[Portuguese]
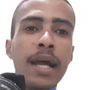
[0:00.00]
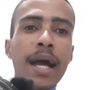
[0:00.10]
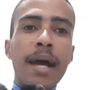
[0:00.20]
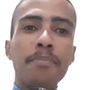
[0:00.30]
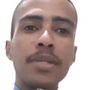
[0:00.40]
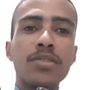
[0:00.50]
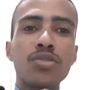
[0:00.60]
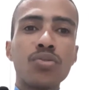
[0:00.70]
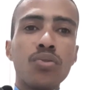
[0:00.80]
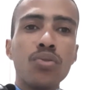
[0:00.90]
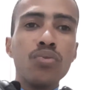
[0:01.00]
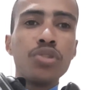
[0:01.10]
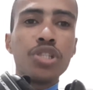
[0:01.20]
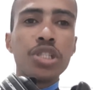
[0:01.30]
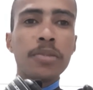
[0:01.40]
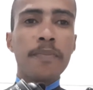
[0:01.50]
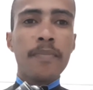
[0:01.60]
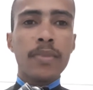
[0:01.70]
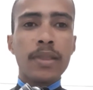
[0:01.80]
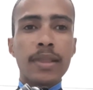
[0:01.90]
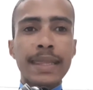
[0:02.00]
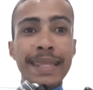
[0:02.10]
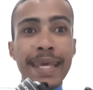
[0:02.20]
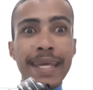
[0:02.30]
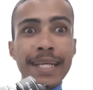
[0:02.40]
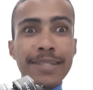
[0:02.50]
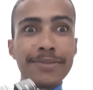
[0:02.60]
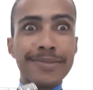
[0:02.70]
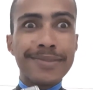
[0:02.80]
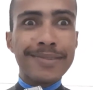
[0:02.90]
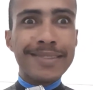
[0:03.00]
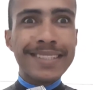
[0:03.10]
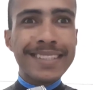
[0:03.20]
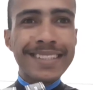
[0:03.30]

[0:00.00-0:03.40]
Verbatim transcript: absolute Nero.